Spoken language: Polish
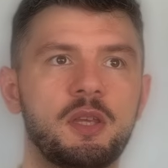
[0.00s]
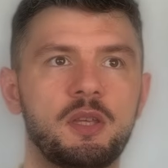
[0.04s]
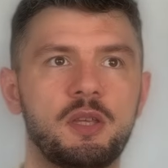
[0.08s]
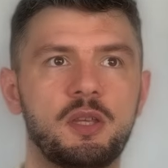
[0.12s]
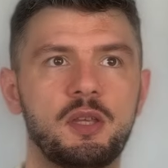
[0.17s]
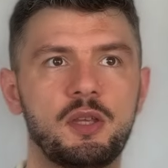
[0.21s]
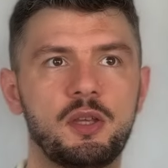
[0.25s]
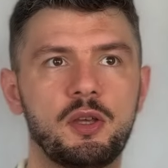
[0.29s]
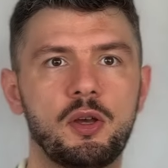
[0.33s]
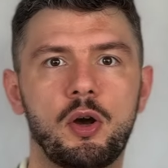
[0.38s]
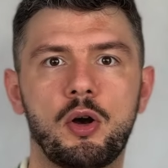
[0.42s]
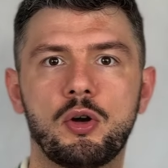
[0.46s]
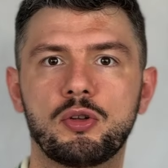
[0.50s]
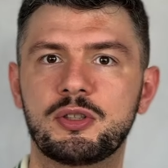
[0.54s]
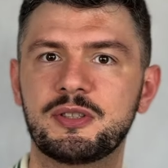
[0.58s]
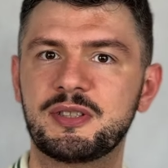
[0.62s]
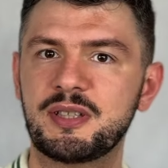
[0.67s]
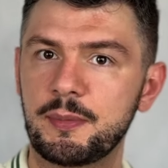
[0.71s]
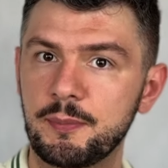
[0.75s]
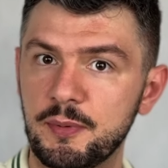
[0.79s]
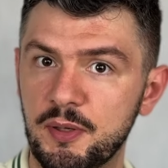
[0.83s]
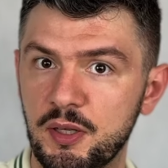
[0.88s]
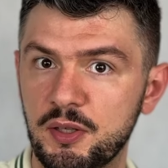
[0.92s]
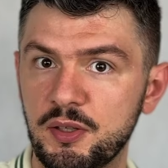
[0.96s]
i od
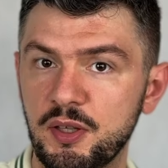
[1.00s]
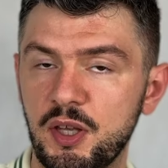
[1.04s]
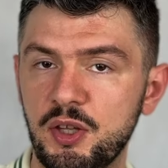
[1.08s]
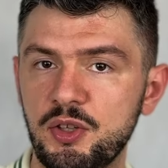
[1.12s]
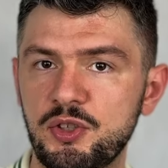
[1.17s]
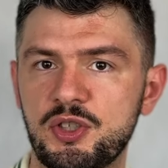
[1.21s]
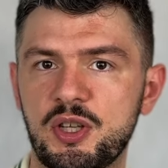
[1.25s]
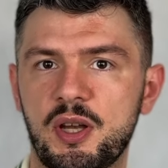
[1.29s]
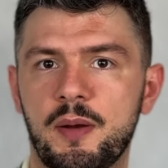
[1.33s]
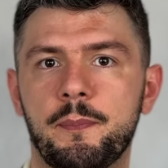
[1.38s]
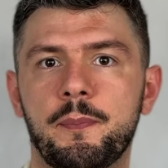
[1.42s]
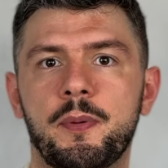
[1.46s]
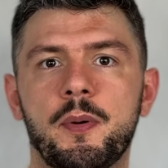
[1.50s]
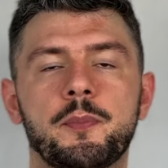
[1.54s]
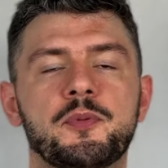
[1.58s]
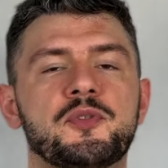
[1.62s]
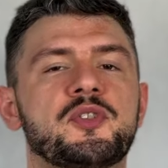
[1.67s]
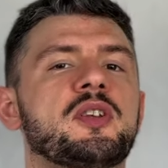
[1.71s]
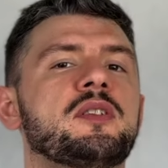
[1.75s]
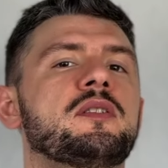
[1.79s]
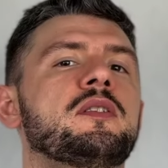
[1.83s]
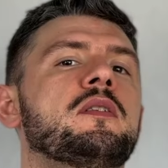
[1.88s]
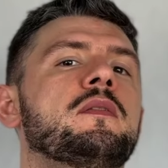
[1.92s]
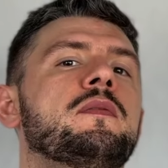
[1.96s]
zamknięcia
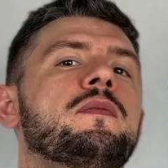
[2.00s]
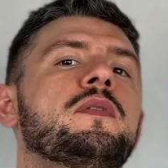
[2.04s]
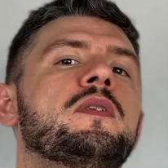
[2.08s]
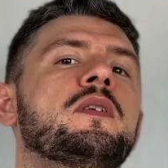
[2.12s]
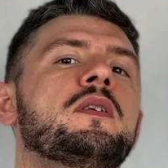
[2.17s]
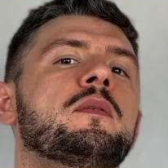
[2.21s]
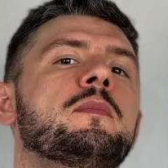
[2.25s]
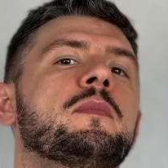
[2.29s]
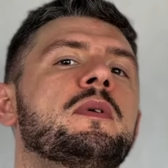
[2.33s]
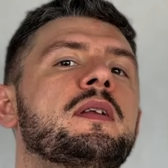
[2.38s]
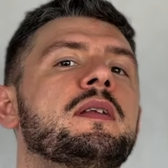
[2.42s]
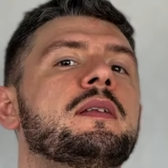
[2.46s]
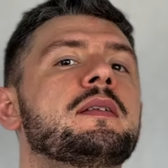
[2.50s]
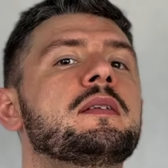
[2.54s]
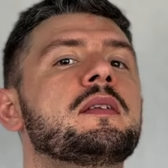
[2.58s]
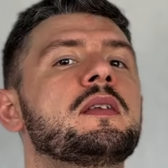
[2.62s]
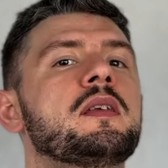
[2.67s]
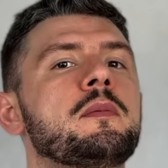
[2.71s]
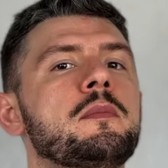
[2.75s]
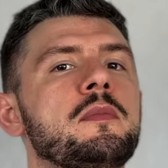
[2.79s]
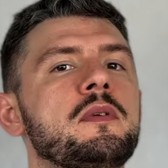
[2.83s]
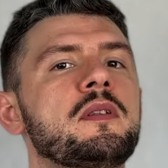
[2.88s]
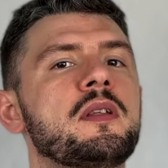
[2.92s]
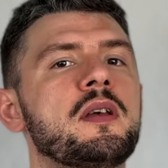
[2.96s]
poprzedniej firmy
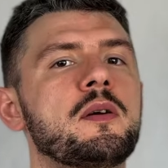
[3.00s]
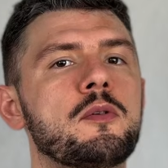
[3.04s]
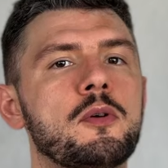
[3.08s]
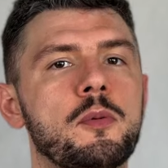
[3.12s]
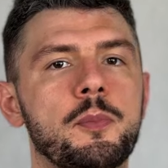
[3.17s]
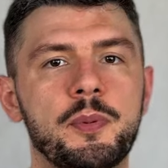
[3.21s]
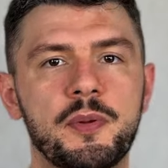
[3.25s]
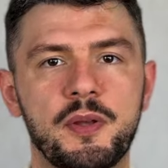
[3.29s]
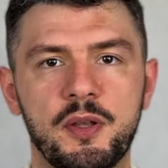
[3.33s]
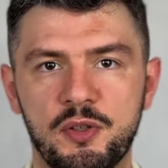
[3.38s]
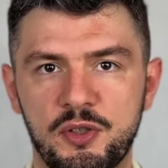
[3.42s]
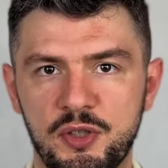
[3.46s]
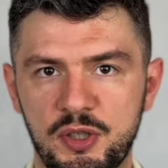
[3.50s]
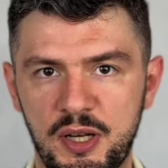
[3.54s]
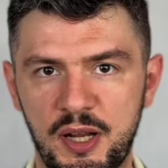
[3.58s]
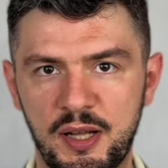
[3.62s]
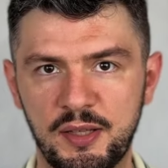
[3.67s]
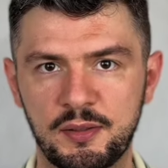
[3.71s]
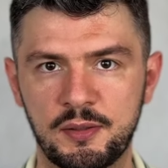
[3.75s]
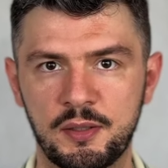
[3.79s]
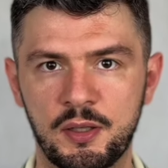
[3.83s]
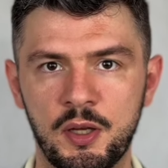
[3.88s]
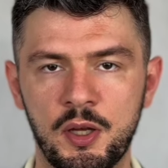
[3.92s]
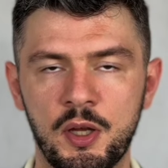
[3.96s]
nie minęło 5
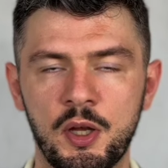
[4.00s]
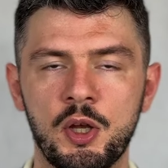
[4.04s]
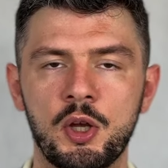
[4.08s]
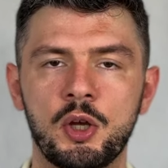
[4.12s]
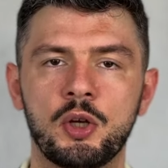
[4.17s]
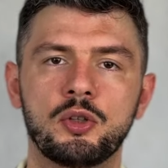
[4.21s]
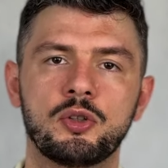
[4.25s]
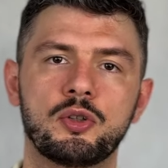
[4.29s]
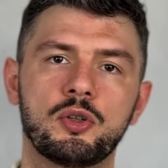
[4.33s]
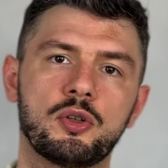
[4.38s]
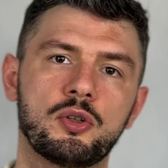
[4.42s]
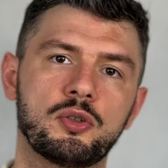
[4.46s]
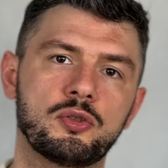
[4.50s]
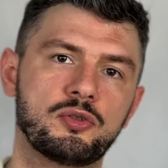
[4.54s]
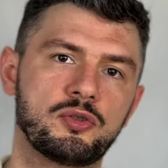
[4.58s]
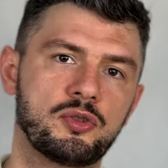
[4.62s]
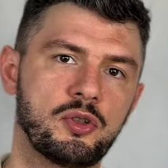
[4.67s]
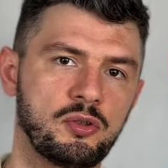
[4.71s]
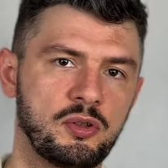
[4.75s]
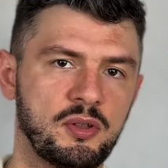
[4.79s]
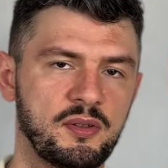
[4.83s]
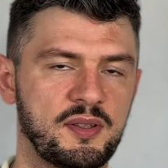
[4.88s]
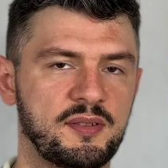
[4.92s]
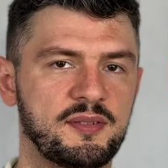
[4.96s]
lat, to
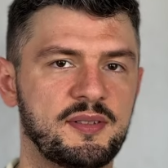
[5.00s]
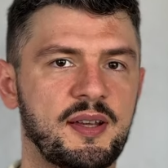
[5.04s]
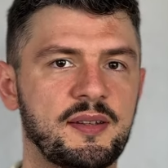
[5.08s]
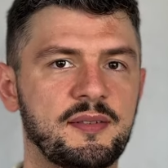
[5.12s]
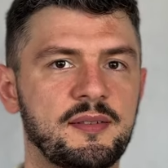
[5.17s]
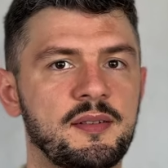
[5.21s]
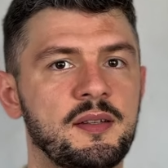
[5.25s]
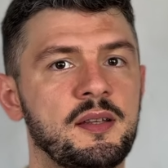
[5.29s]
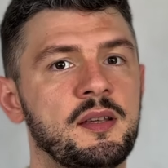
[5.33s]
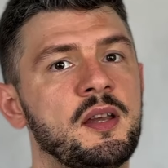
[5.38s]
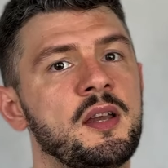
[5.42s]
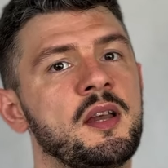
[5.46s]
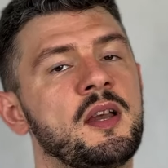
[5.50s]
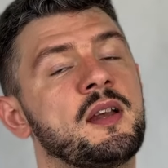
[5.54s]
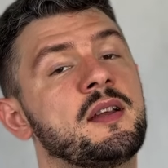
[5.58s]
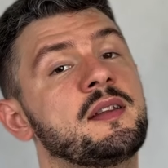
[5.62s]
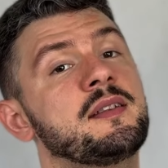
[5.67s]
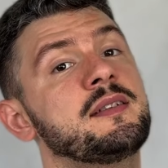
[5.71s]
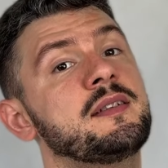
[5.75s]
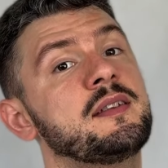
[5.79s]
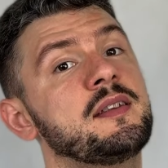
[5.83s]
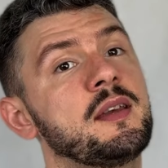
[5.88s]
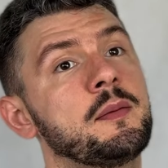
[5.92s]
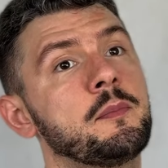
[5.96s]
co do zasady
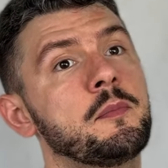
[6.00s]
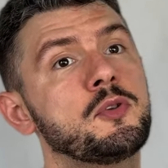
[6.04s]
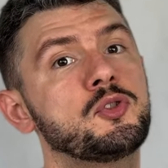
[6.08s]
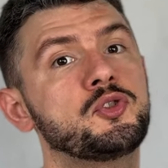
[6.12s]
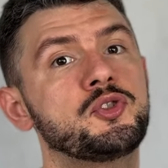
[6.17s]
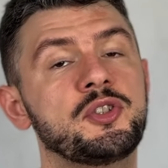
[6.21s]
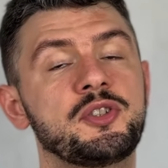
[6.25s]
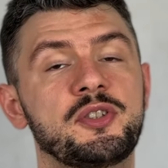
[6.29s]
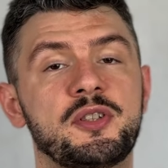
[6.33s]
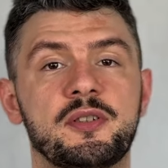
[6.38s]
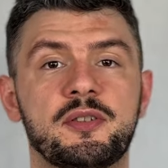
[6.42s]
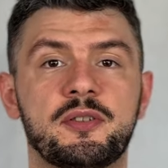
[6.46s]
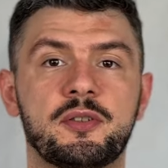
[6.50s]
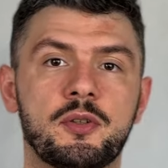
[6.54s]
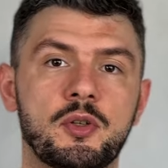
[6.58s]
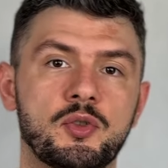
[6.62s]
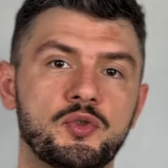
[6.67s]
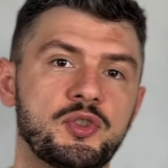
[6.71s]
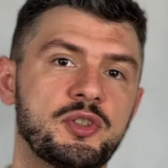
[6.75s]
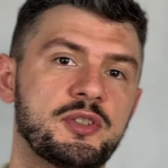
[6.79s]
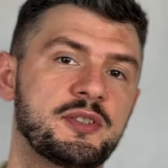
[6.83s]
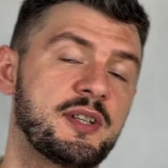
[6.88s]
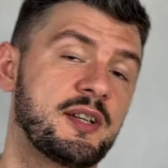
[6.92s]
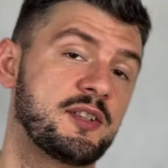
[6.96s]
nie możecie
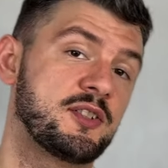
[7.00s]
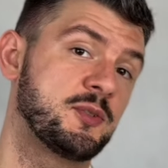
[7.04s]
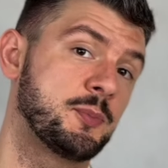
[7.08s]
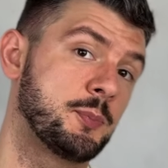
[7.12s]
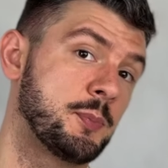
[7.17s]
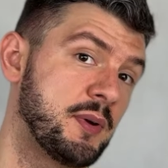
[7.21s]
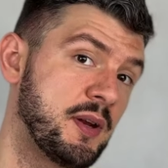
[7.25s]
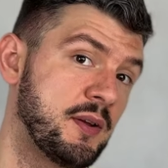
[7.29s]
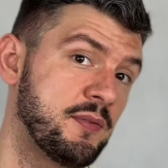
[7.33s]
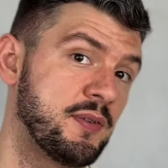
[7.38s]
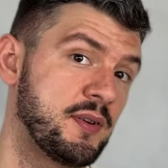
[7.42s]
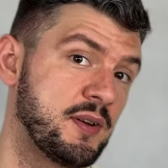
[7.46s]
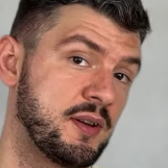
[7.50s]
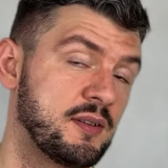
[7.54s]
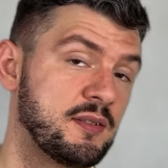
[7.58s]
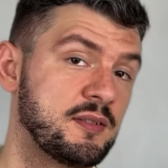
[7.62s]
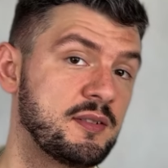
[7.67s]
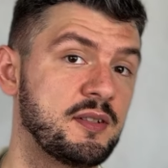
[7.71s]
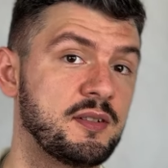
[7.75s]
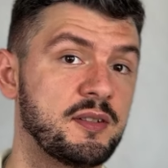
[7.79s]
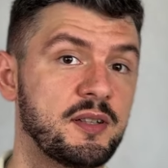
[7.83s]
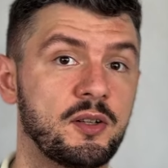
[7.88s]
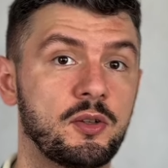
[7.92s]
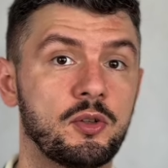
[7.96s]
skorzystać z
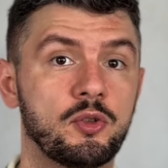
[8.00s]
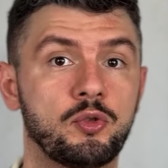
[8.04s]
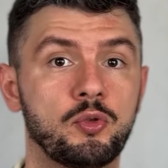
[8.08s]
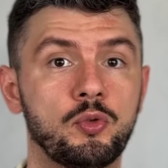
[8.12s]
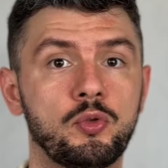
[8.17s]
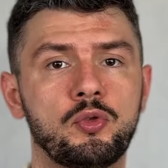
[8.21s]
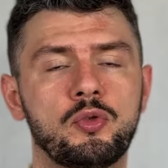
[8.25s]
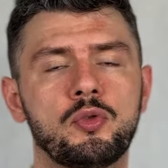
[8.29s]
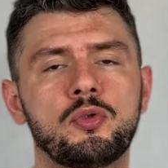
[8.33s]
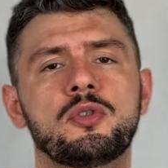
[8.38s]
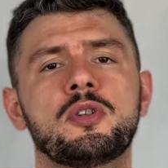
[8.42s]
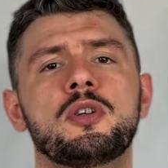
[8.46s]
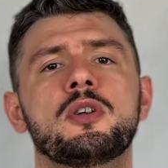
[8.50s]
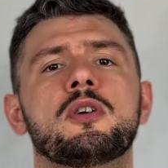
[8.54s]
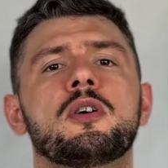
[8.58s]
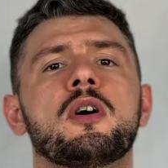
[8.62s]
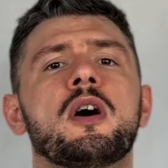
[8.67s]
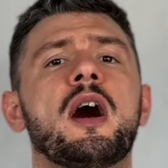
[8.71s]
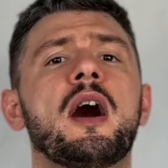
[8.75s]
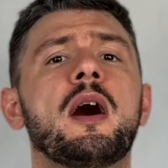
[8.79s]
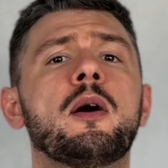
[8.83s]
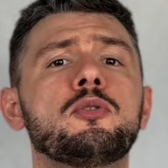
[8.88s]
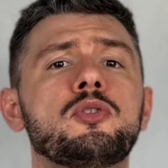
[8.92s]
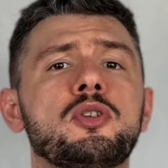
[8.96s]
preferencyjnego ZUS-u,
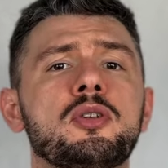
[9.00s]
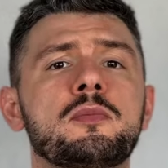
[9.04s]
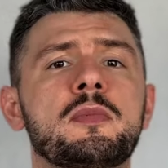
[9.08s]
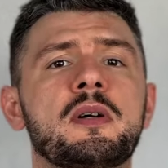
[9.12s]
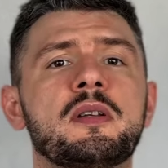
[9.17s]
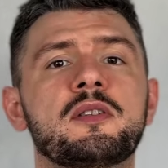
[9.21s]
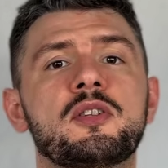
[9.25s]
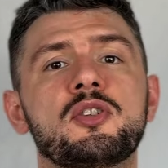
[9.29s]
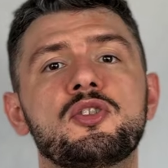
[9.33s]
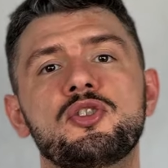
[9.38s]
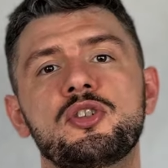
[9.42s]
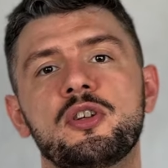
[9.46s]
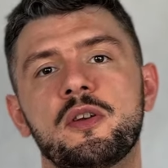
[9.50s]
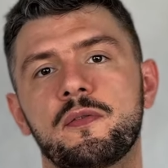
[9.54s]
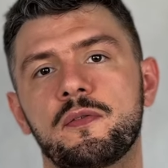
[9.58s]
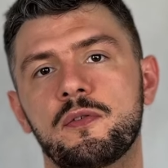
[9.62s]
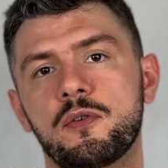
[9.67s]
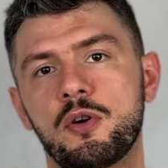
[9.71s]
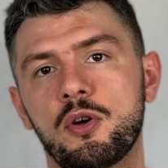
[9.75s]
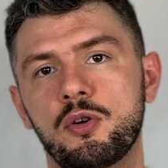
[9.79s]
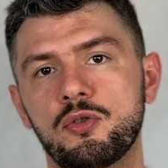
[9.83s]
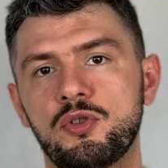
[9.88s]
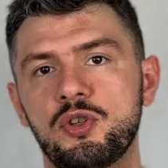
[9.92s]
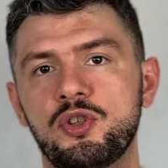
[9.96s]
tylko automatycznie
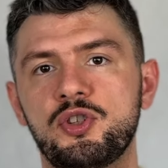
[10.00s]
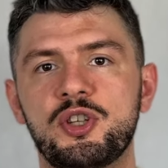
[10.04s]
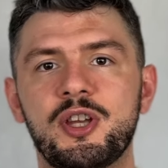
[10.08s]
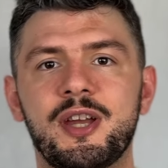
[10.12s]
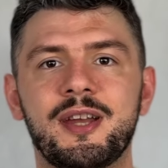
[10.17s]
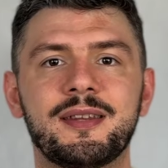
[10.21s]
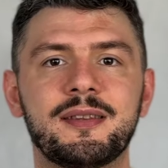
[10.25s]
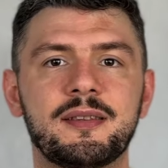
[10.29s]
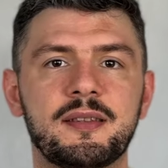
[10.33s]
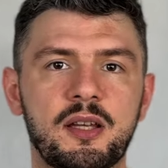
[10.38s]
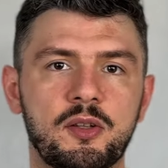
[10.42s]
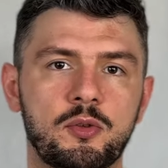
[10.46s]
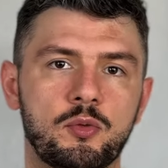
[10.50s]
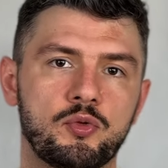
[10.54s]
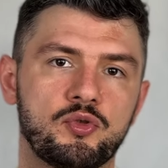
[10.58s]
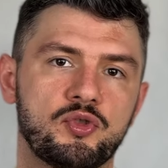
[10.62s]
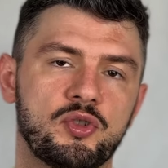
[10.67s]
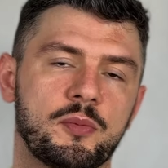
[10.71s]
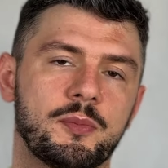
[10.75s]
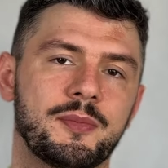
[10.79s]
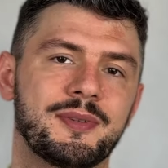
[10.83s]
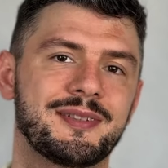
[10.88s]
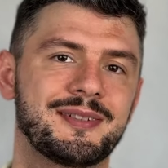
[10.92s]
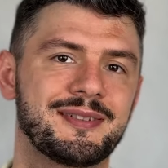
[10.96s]
wchodzicie na
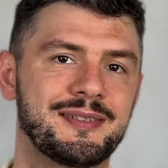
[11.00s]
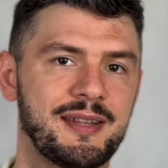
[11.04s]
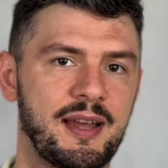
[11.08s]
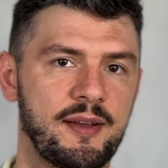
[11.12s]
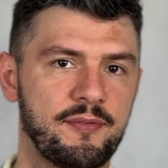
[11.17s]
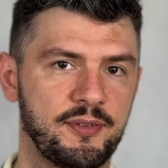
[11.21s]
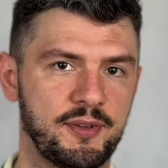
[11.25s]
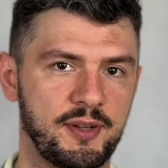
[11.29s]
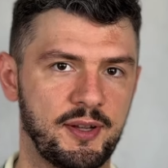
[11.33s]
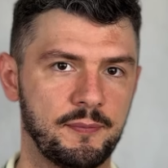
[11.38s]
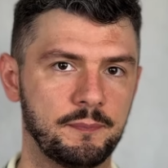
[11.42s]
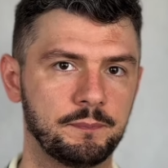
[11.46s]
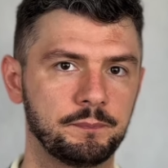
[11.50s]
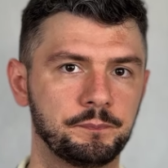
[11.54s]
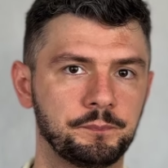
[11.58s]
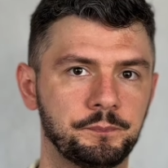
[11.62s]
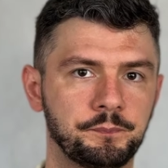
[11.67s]
dużą stawkę.